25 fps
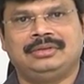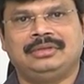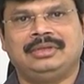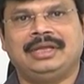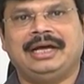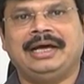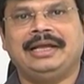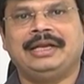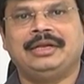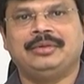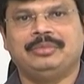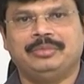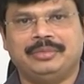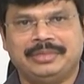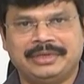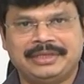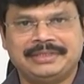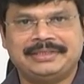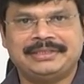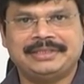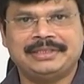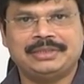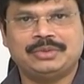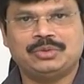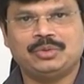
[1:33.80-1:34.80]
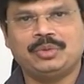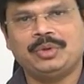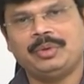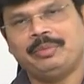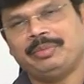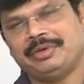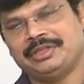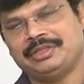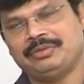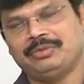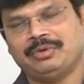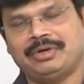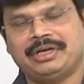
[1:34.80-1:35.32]
దాన్ని బేస్ చేసుకుని
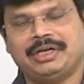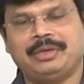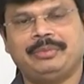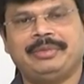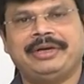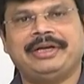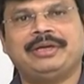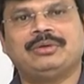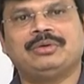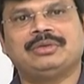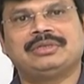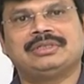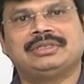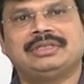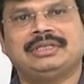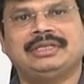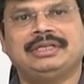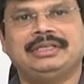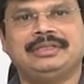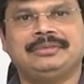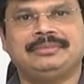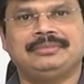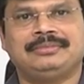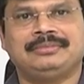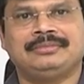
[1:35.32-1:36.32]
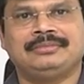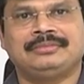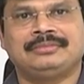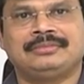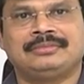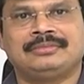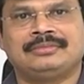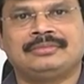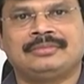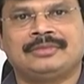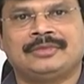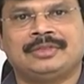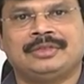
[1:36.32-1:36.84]
ప్రతి ఒక్కటి బయటకు వస్తుందండి
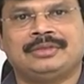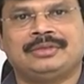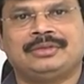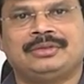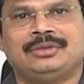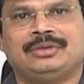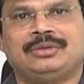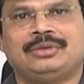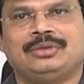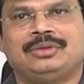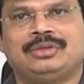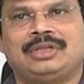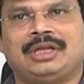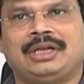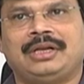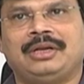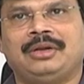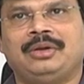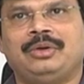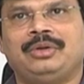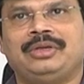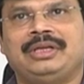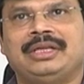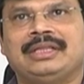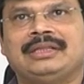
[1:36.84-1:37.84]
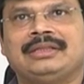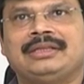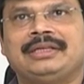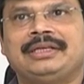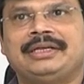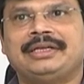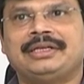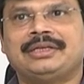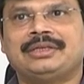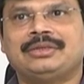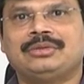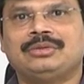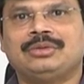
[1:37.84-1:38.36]
సో తనలో ఎంత
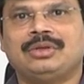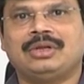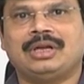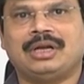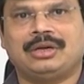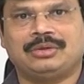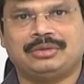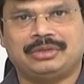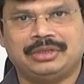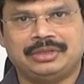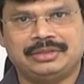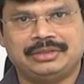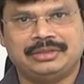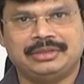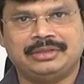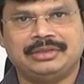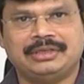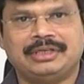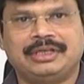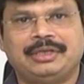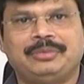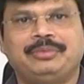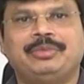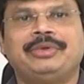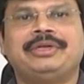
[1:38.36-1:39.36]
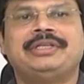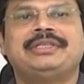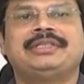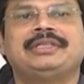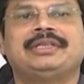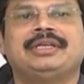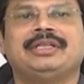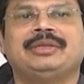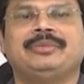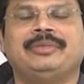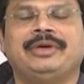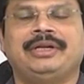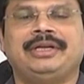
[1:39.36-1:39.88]
ఇంట్రెస్ట్ ఉందో నాకు తెలుసు ఎందుకంటే ఇప్పటి నుంచి
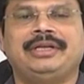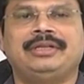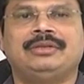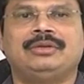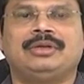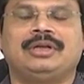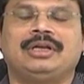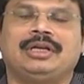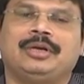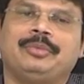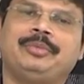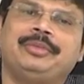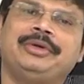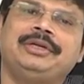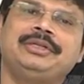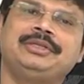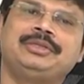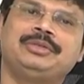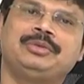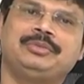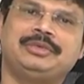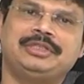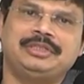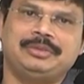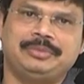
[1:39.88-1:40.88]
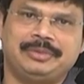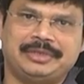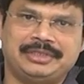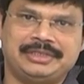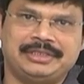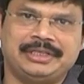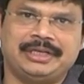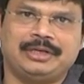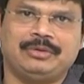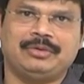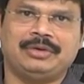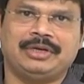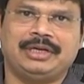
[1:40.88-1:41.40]
కాదు బన్నీతో నాకు ఎప్పటి నుంచో మంచి
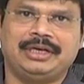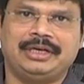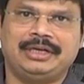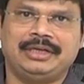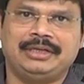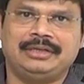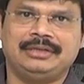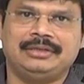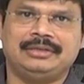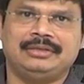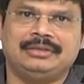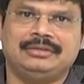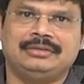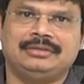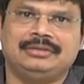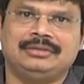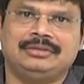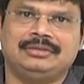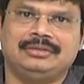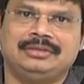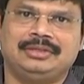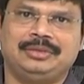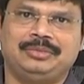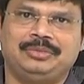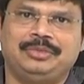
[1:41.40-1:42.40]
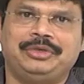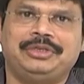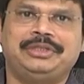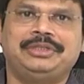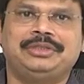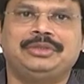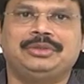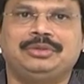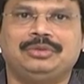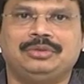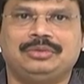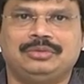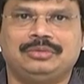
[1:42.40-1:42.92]
పరిచయాలు ఉన్నాయండి ఎప్పటి
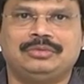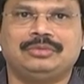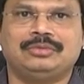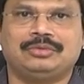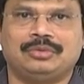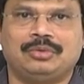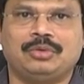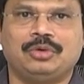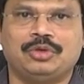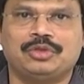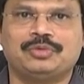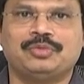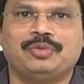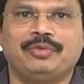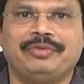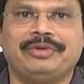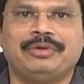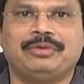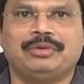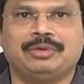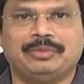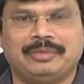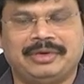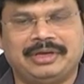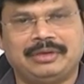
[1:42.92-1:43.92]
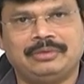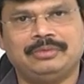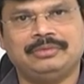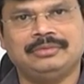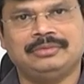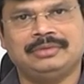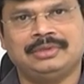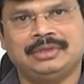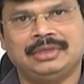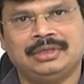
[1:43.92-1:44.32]
నుంచో క్లోజ్ మూవింగ్ ఉంది మాకు